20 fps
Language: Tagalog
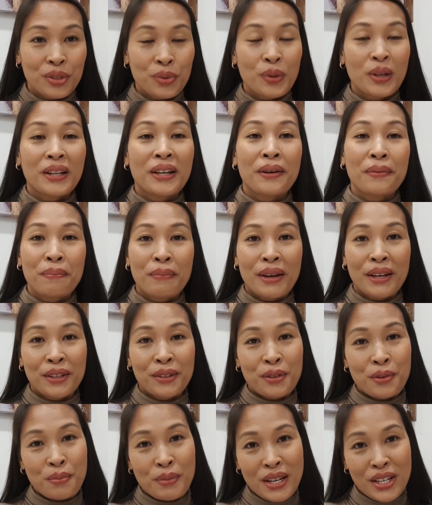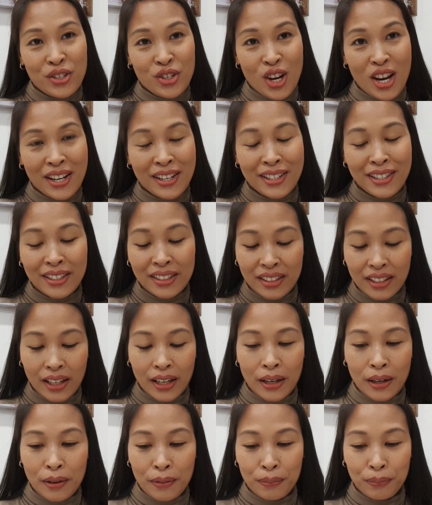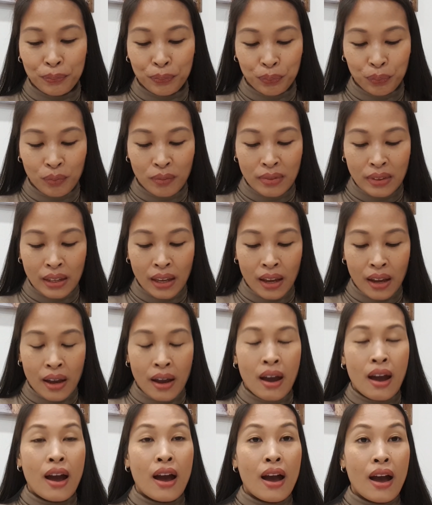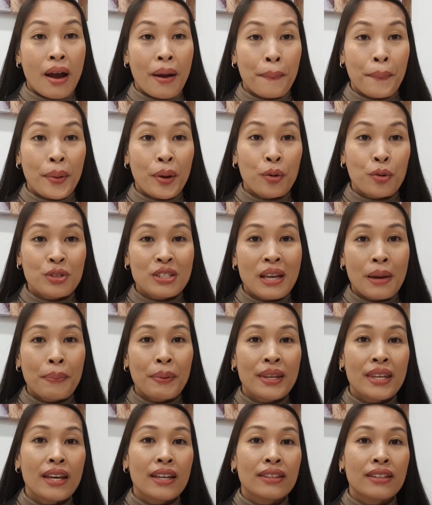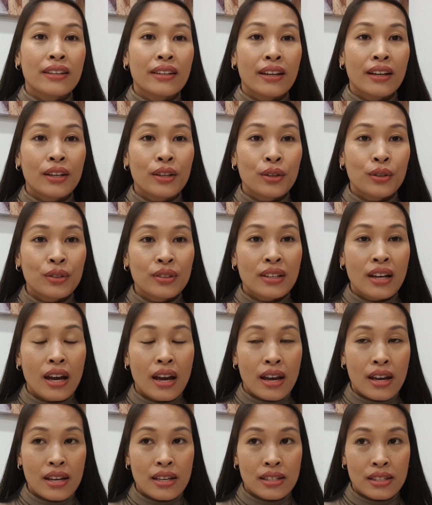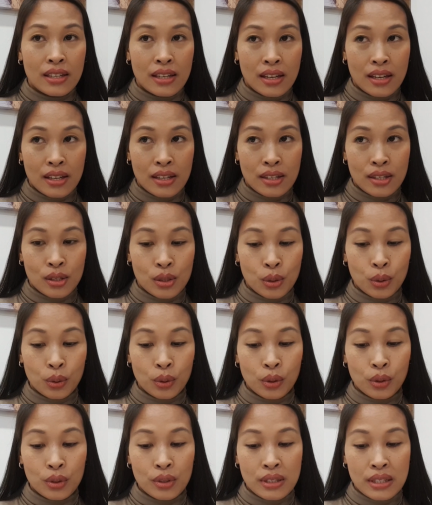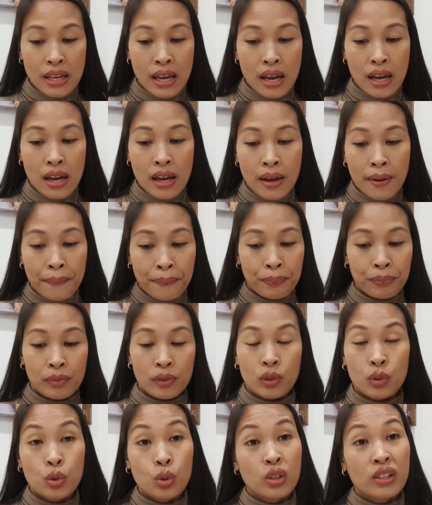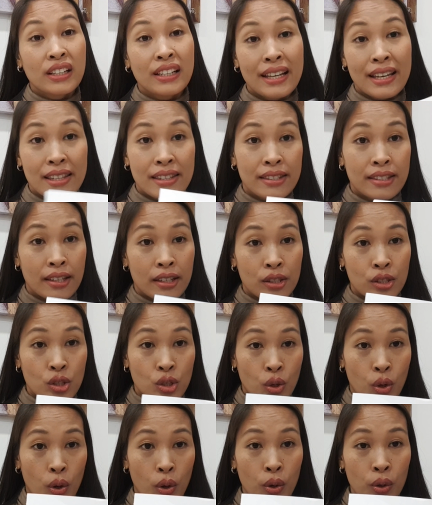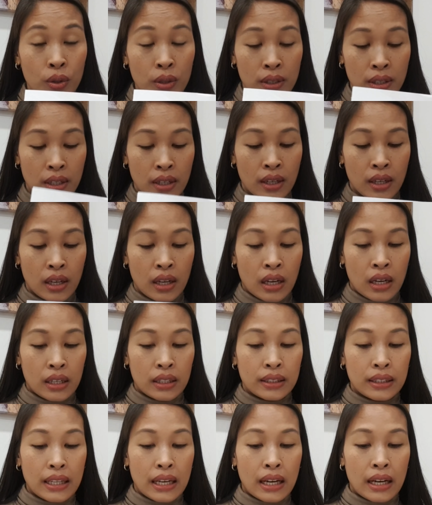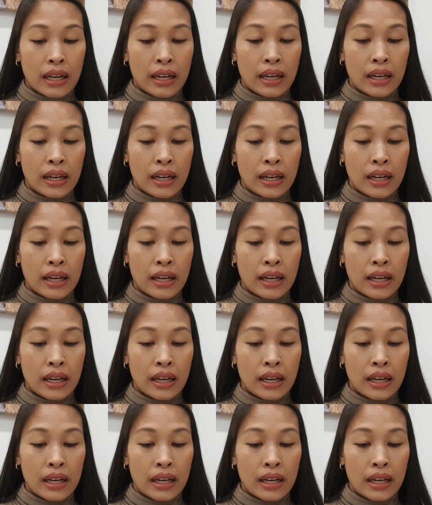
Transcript: Welcome back to my channel. Um, ang pag-uusapan natin ngayon guys is tungkol sa Google AdSense ko na